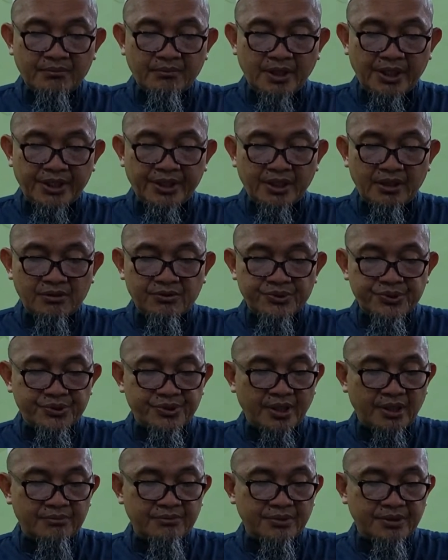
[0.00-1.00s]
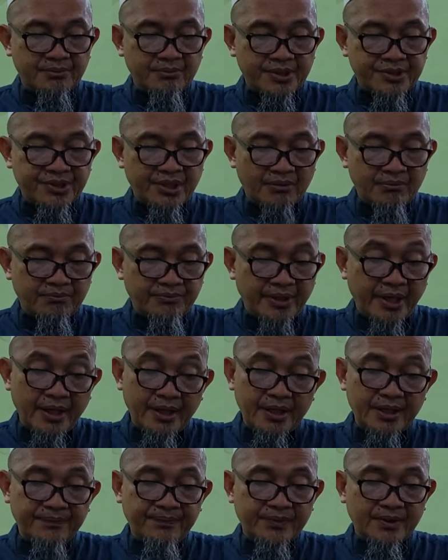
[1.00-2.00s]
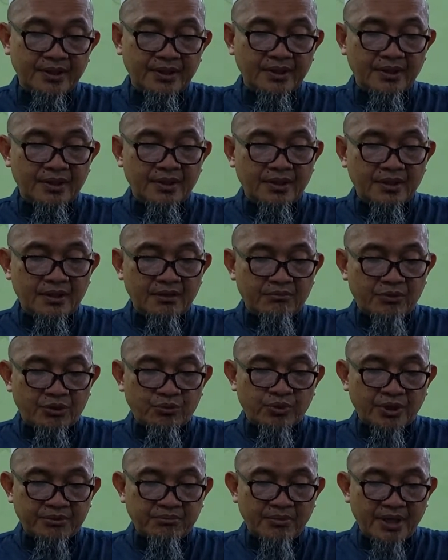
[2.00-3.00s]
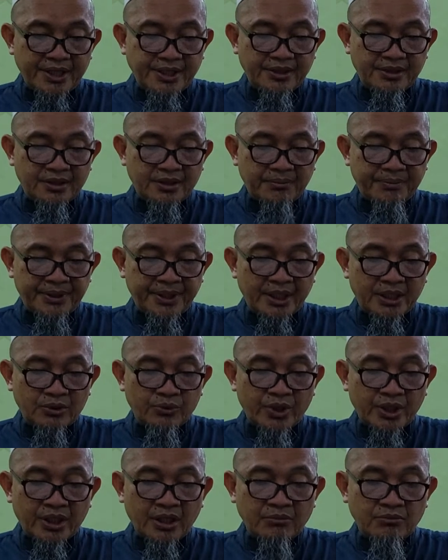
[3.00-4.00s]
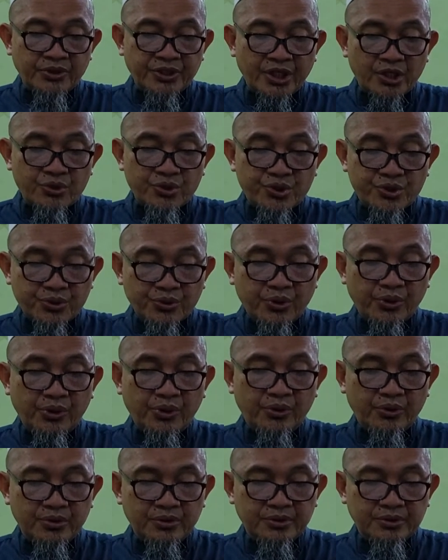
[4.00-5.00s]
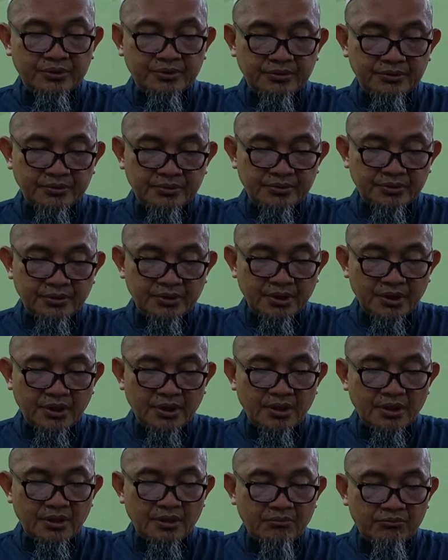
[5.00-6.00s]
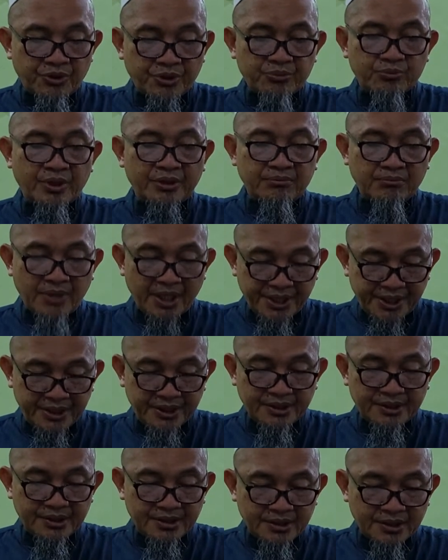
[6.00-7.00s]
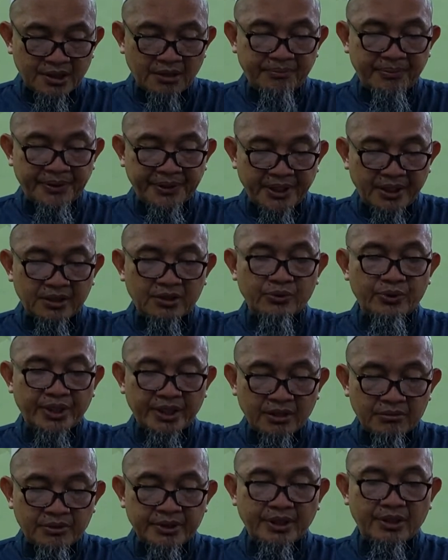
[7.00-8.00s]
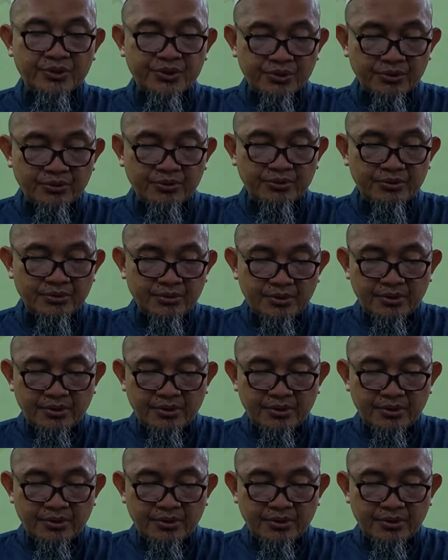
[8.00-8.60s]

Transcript: Beliau SAW bersabda, berbuat baik kepada keluargamu yang syuh. Berbuat baik kepada keluargamu yang syuh.